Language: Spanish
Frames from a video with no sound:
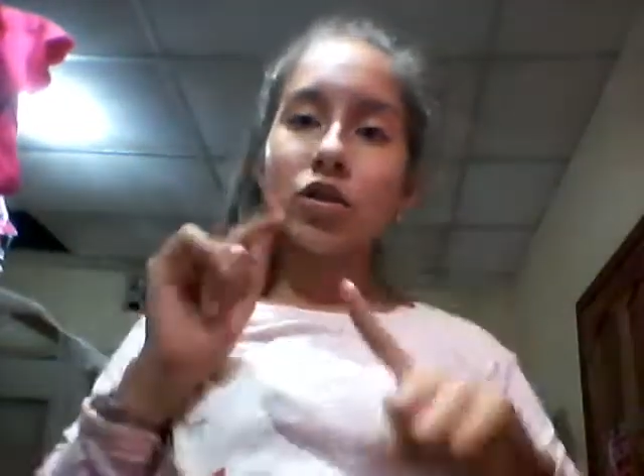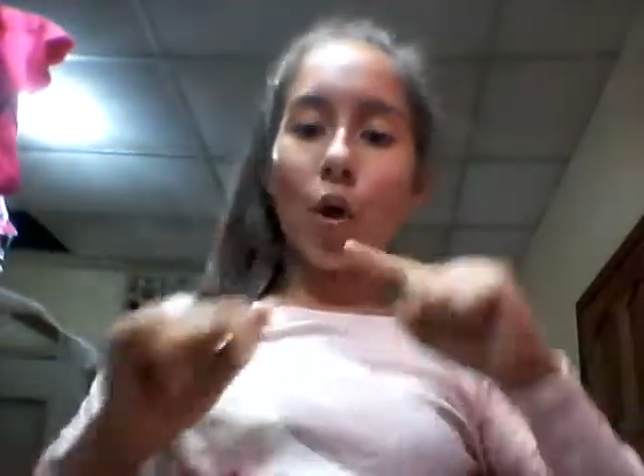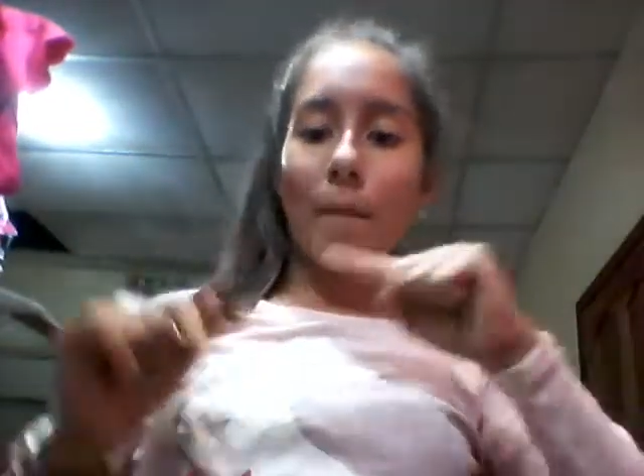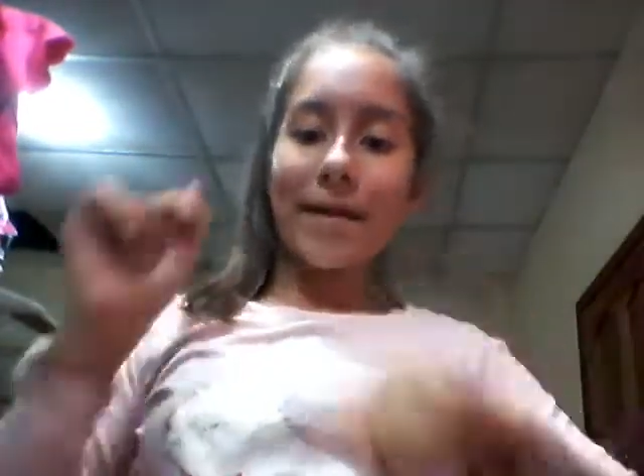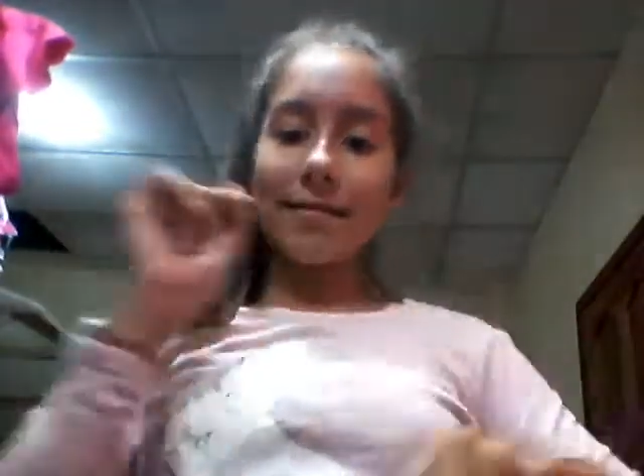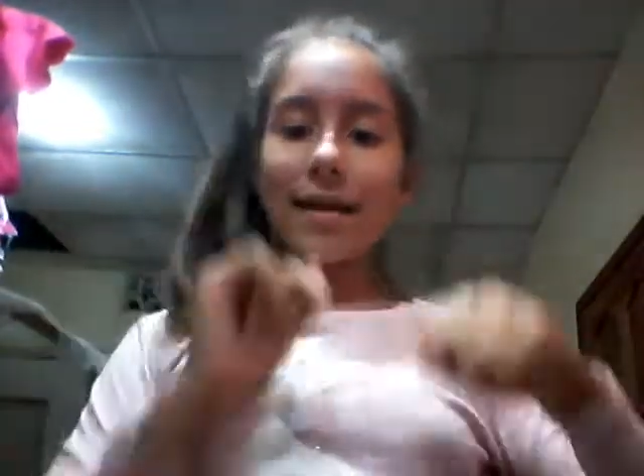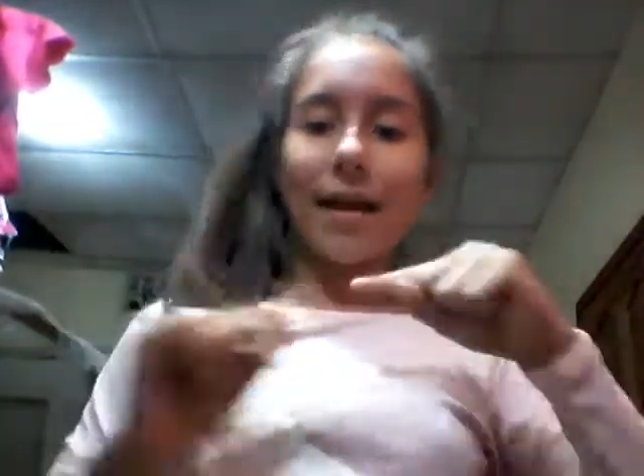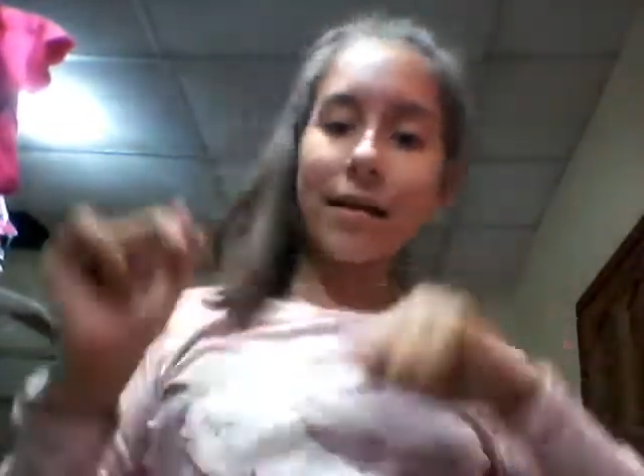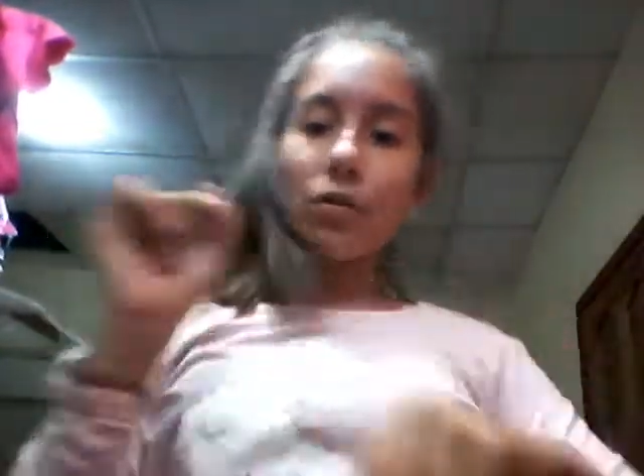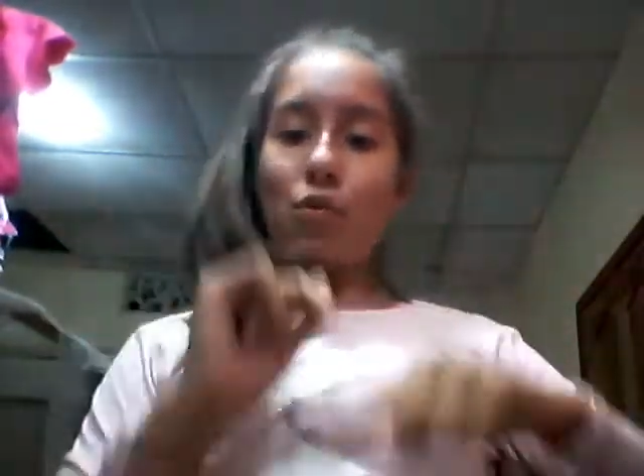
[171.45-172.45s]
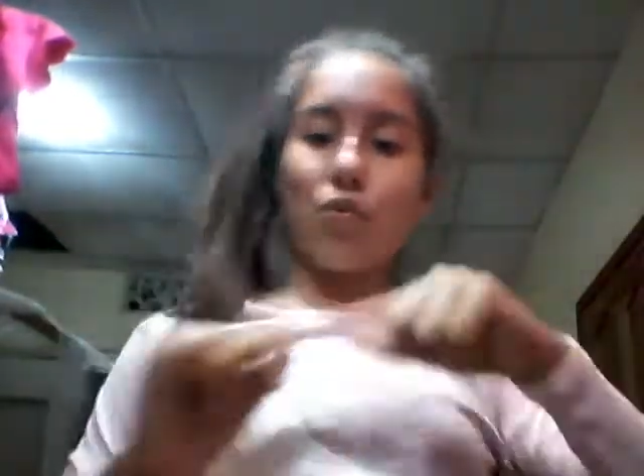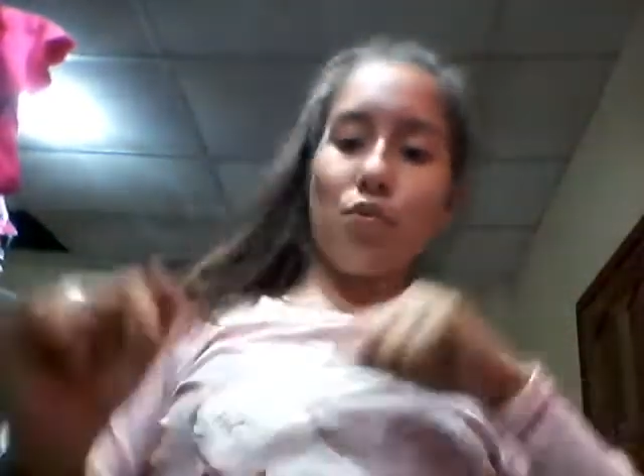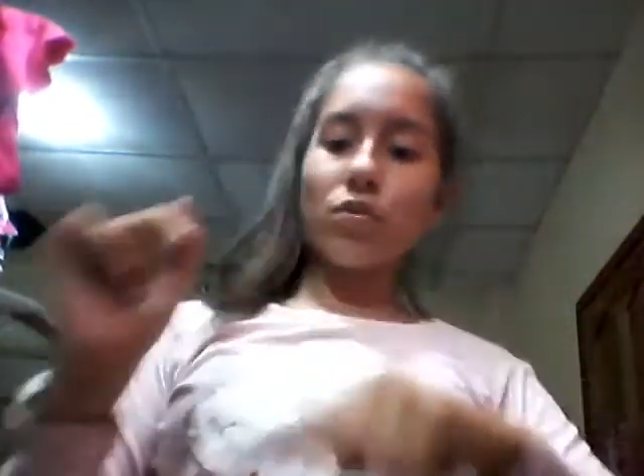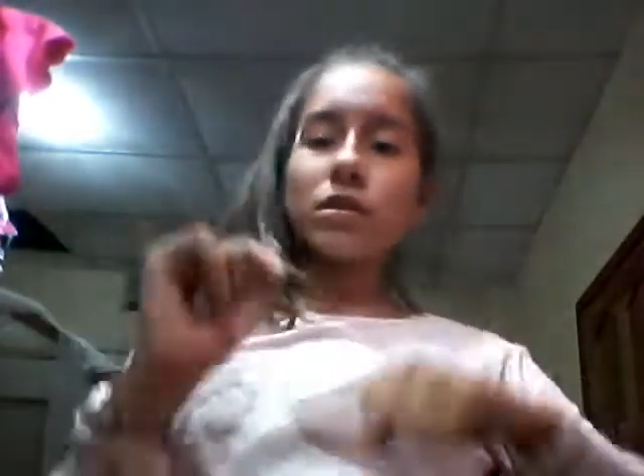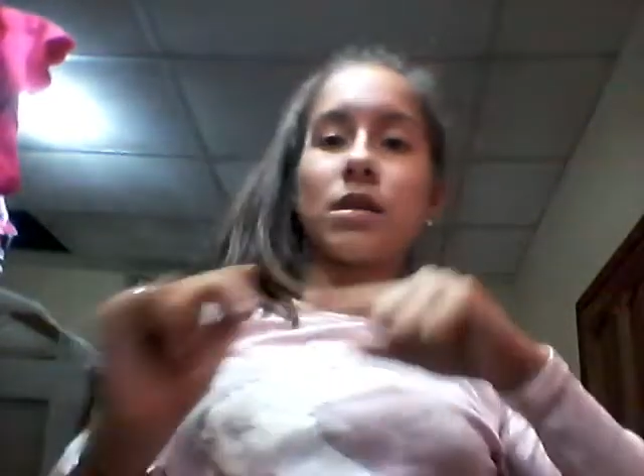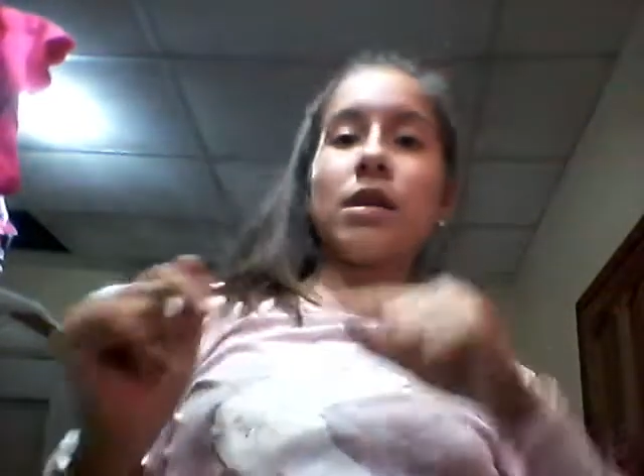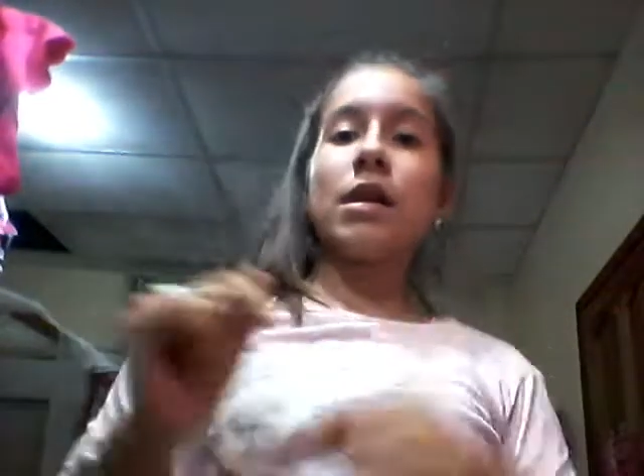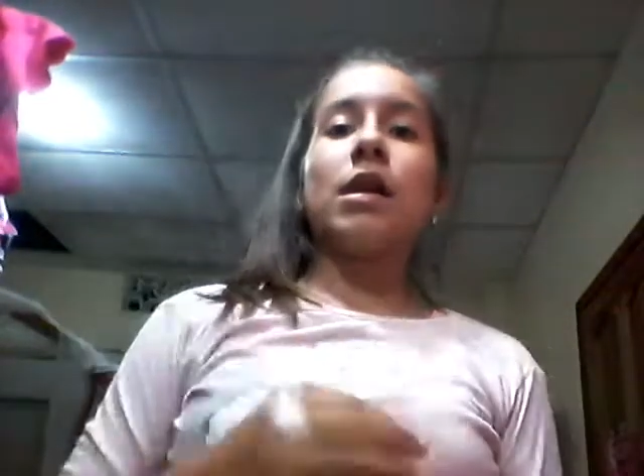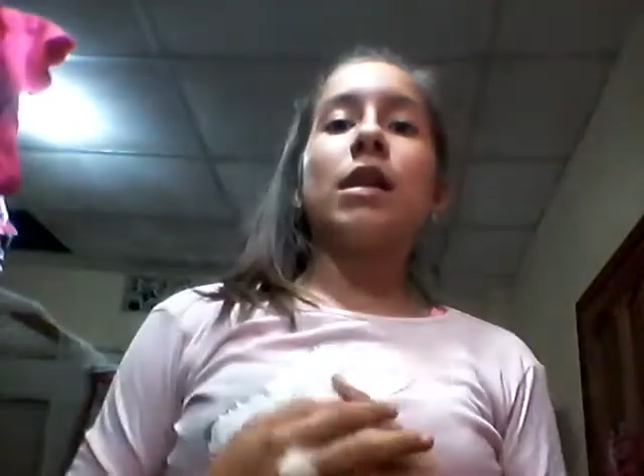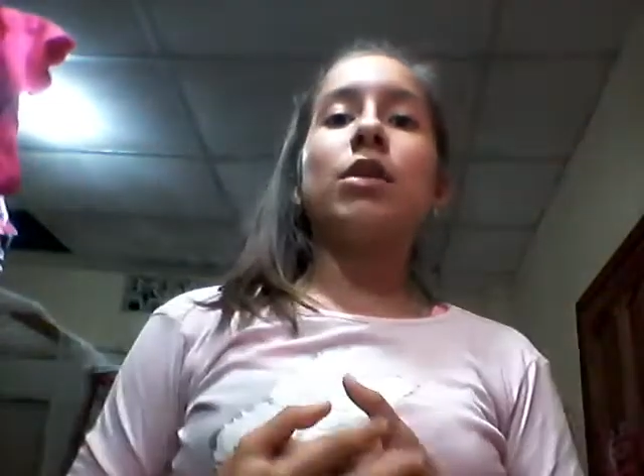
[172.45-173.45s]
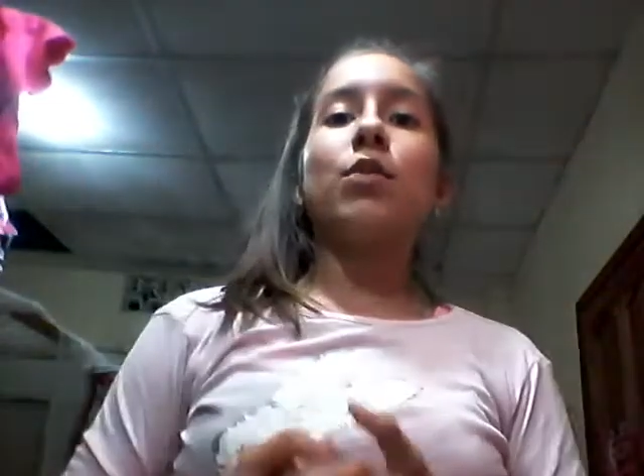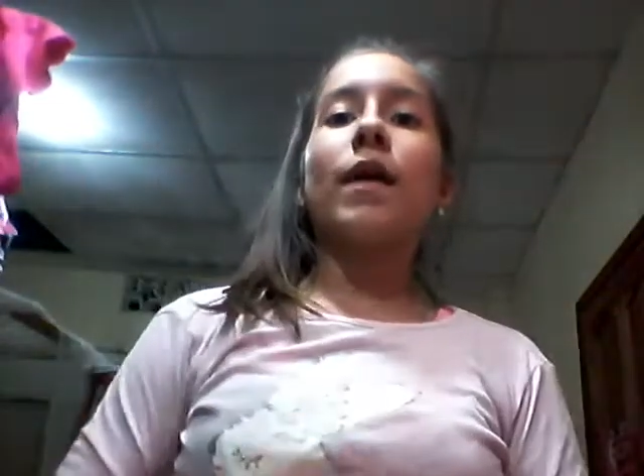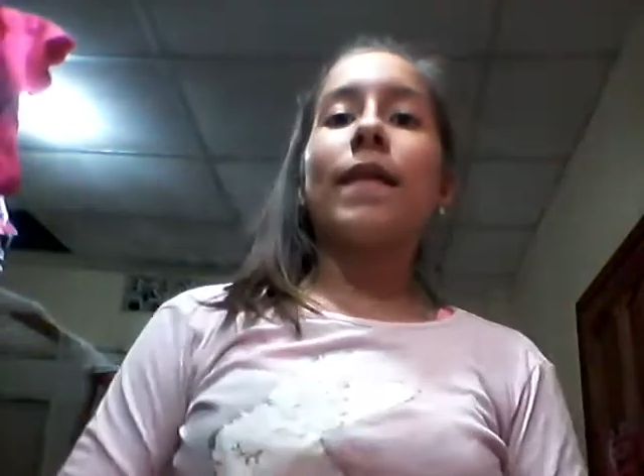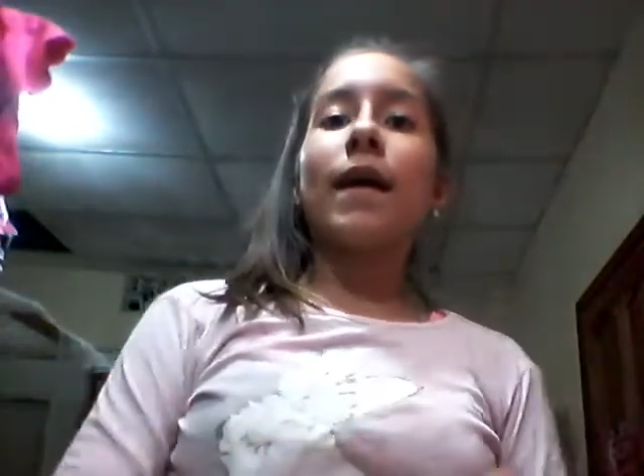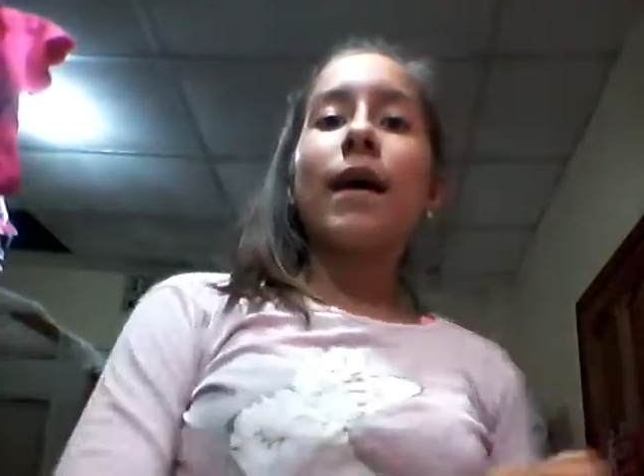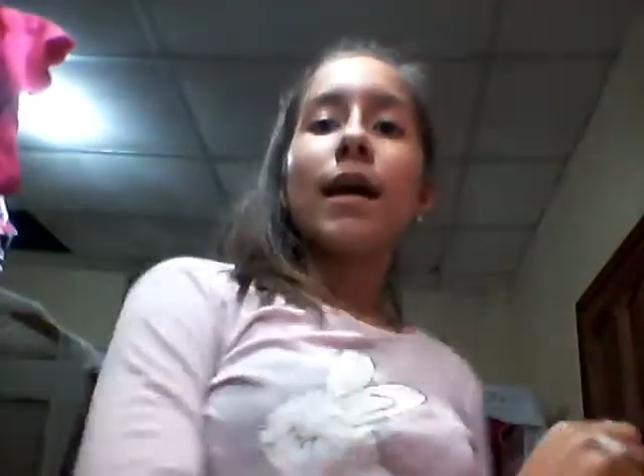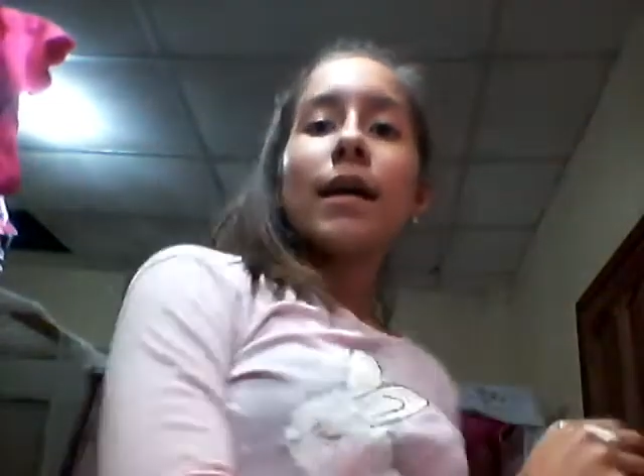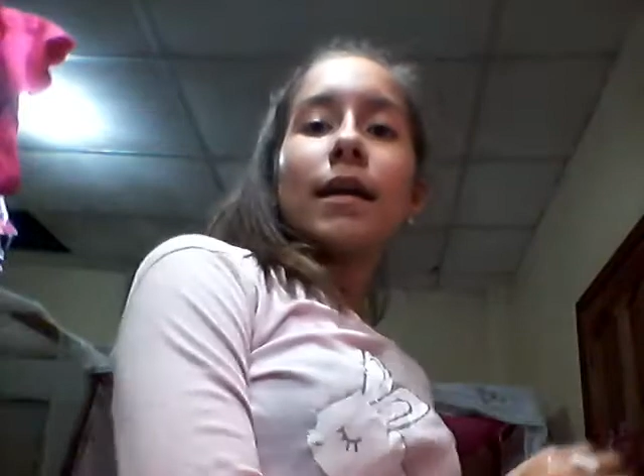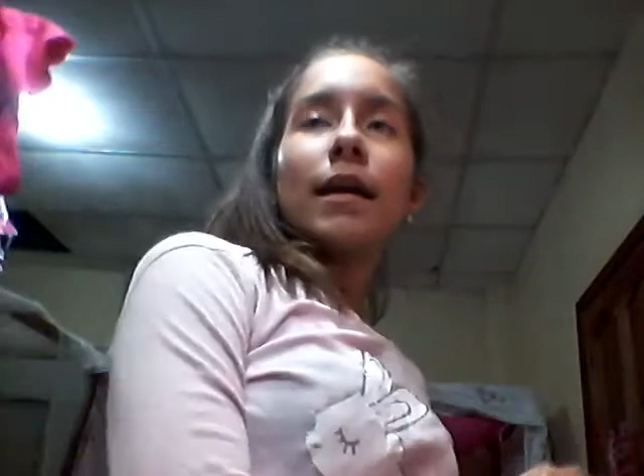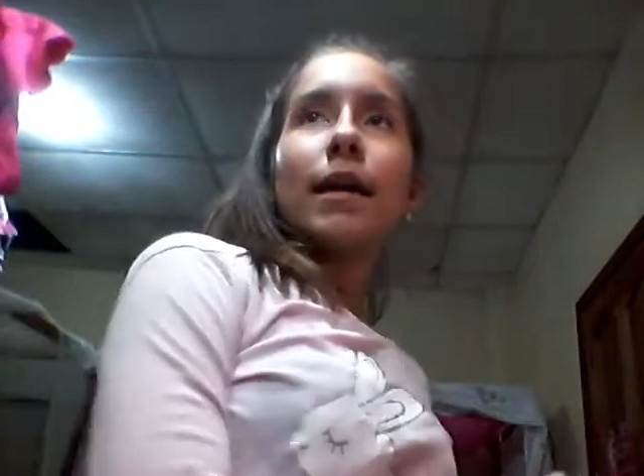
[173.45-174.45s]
comentarios. Les voy a dejar